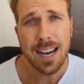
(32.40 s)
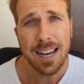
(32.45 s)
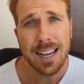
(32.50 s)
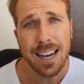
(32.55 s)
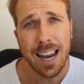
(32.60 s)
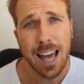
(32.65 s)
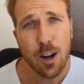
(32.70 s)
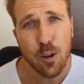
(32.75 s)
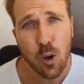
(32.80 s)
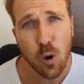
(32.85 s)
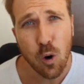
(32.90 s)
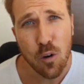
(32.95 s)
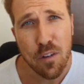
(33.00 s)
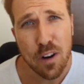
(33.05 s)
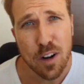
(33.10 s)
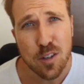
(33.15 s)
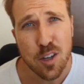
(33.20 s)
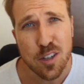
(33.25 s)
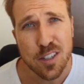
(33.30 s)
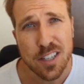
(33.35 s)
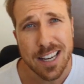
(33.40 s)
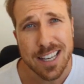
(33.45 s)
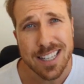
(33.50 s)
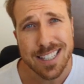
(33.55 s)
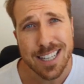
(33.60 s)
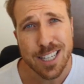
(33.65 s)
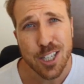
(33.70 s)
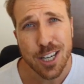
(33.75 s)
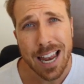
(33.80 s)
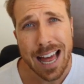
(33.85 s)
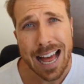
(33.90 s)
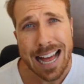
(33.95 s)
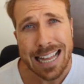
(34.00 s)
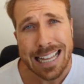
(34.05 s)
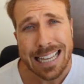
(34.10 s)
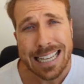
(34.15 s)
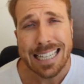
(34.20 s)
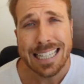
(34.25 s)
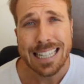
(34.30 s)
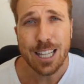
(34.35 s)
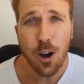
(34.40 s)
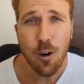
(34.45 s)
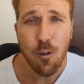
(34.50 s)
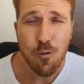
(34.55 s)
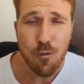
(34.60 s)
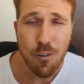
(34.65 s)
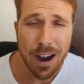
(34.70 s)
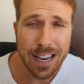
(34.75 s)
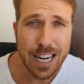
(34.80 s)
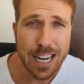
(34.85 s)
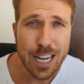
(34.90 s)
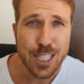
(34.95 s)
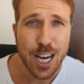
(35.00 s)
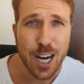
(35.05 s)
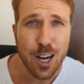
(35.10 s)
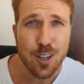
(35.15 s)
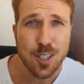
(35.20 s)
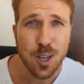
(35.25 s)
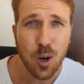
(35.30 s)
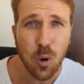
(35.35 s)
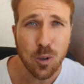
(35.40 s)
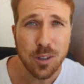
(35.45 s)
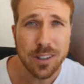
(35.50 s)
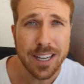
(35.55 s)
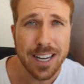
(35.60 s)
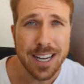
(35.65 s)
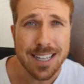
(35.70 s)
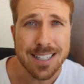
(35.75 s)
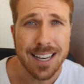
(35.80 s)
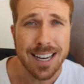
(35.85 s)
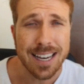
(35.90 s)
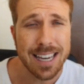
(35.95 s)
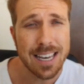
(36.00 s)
é claro que o governo socialista de lá não vai deixar que isso aconteça.